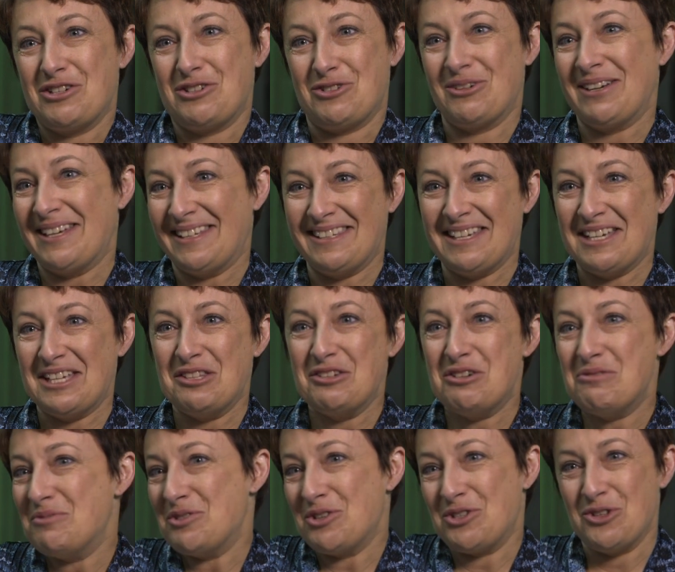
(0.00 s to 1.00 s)
J'aurais été un
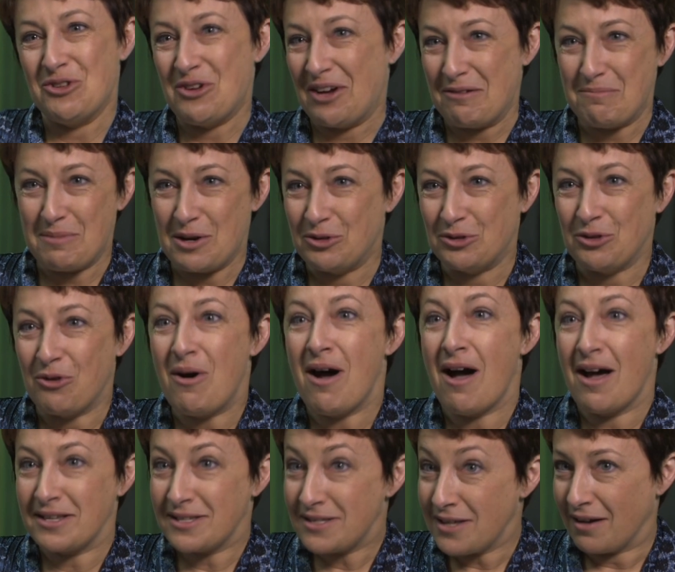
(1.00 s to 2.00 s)
homme, je n'aurais pas eu
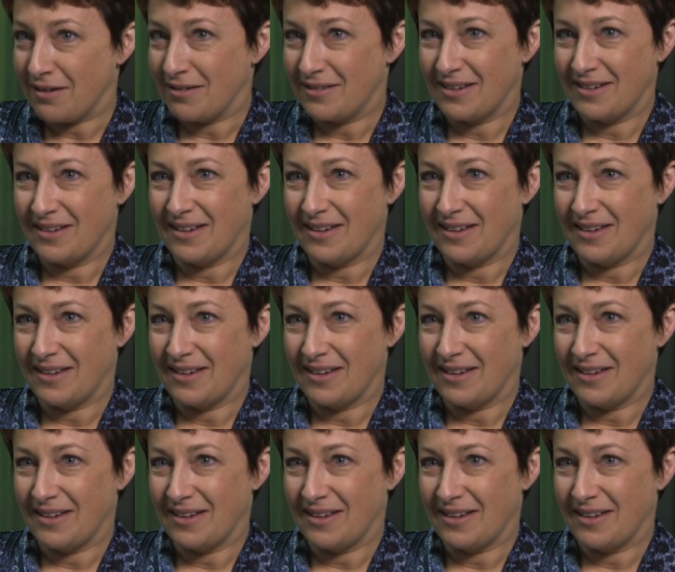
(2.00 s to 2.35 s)
droit à ça.